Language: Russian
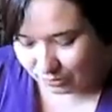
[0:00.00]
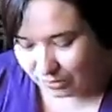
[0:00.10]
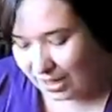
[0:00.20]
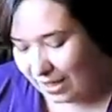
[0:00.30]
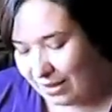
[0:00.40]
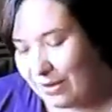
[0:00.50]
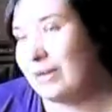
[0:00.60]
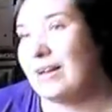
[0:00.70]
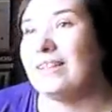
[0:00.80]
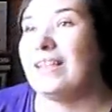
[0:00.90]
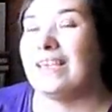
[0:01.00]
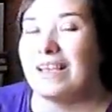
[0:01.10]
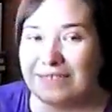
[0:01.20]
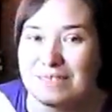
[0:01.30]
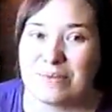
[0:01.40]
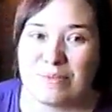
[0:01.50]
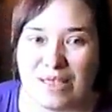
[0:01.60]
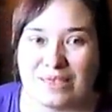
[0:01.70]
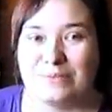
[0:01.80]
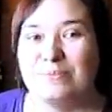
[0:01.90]
У меня, когда я
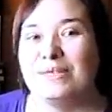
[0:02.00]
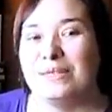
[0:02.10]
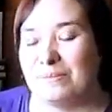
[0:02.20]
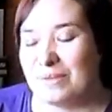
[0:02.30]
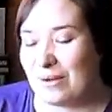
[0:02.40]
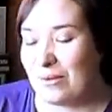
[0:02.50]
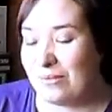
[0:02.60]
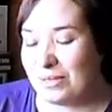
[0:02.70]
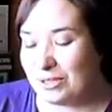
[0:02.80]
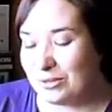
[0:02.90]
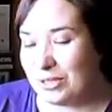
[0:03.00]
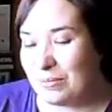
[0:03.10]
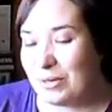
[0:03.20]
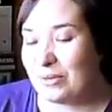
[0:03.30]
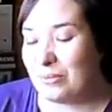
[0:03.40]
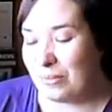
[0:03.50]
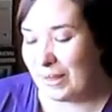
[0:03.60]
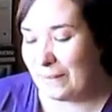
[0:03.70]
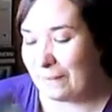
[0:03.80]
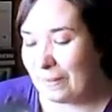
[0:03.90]
занималась мылом, такого еще не
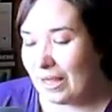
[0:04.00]
придумали.